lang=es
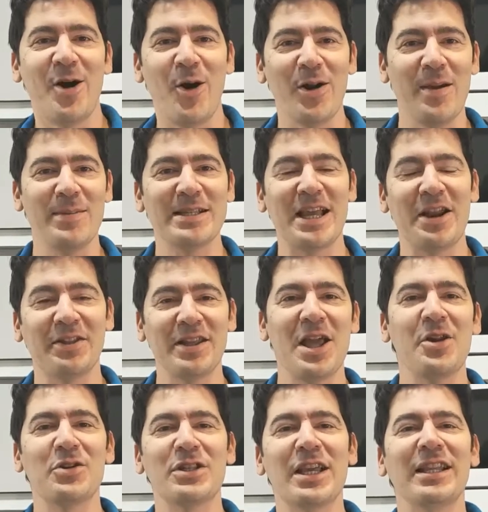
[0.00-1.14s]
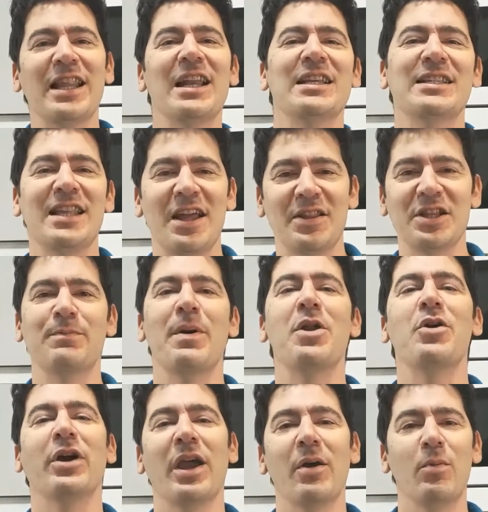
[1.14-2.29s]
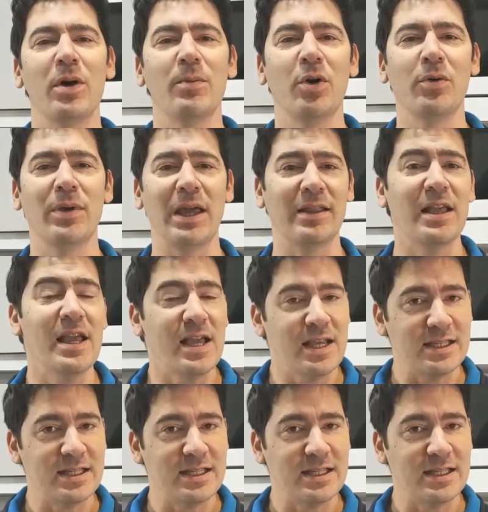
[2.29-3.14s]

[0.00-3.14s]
Hola mis jardineros, ¿qué tal están? Espero que muy muy bien.